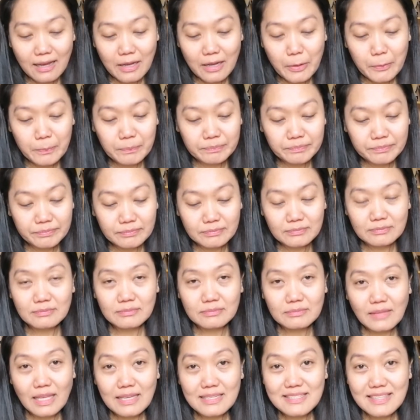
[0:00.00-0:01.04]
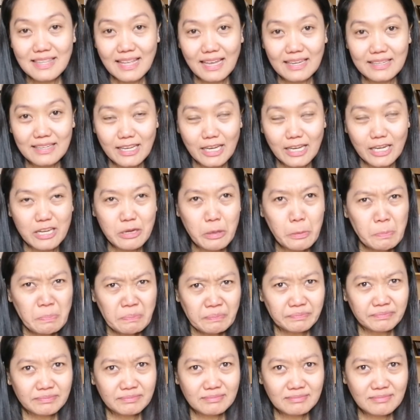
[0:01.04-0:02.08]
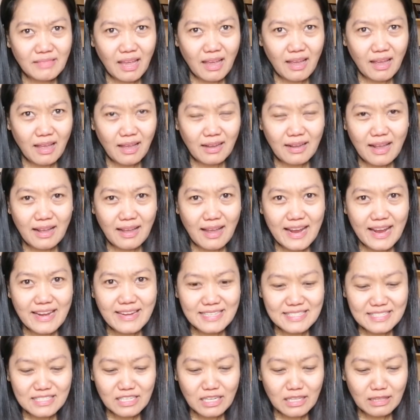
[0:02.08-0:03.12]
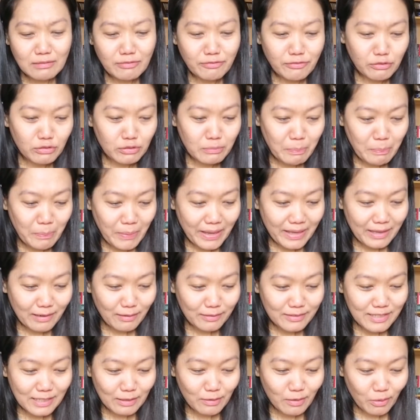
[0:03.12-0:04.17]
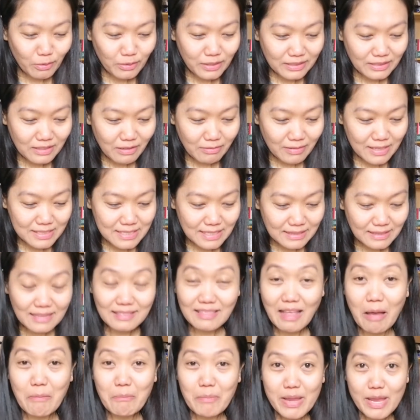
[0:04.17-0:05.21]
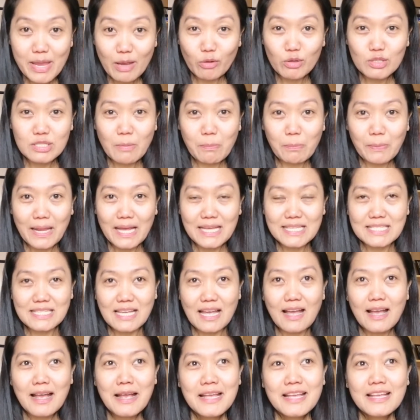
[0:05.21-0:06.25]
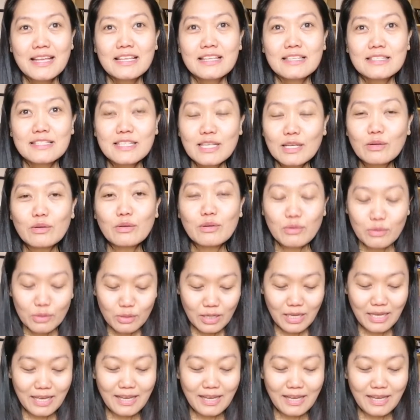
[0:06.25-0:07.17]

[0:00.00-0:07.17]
um, as na din na kakain ng street food. Pero dito ako natawa sa tatambay ako sa plaza. Siguro,